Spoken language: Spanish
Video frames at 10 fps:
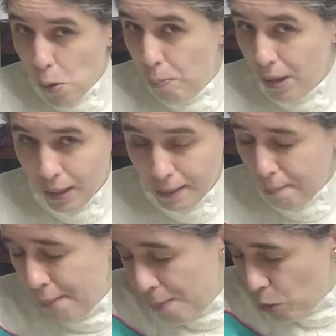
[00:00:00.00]
Pues ¿por qué?
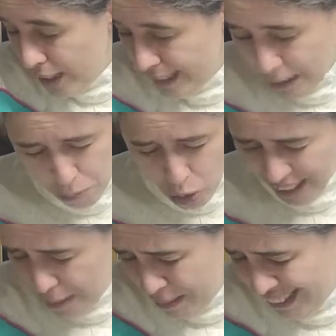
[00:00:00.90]
Pues porque sí,
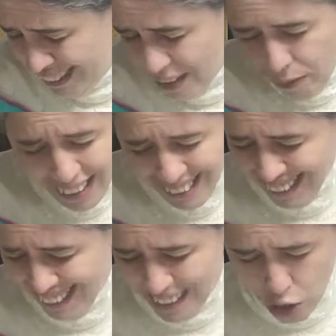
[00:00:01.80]
porque te apetece, Fran,
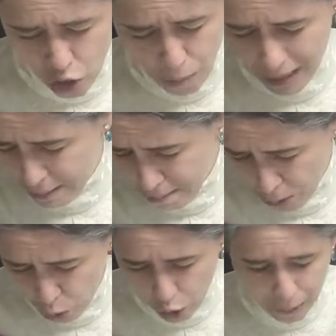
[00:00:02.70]
y te lo comes.
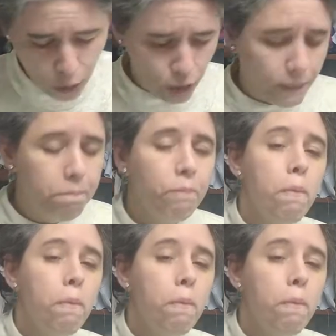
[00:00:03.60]
Punto pelota.